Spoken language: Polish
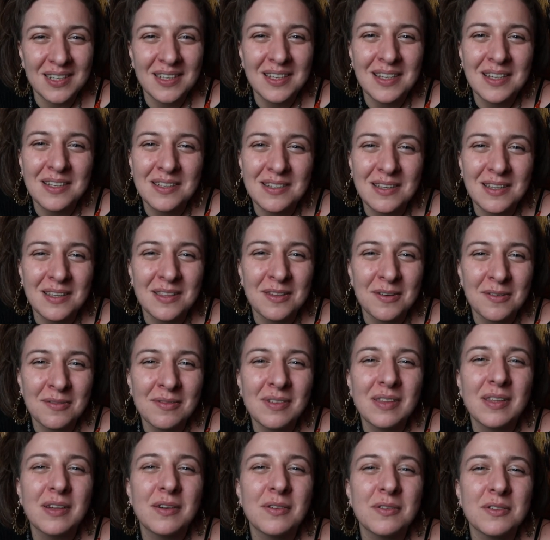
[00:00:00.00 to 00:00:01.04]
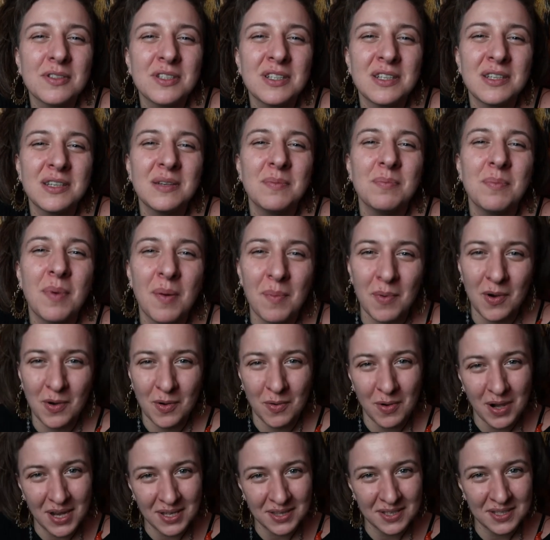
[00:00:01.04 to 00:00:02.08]
Jeśli to wideo Ci
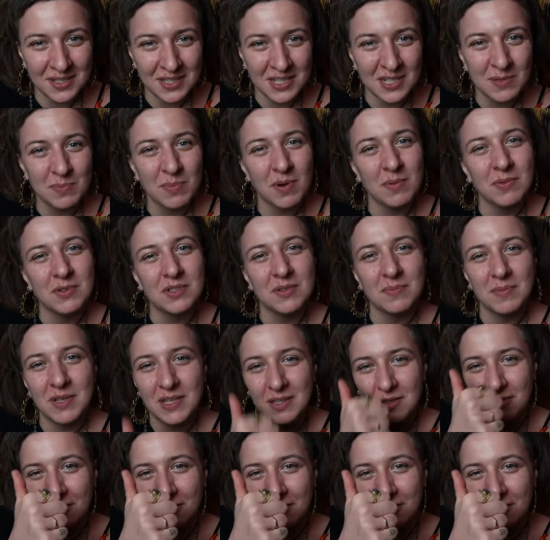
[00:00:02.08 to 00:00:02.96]
pomogło, a Ty chcesz pomóc mi,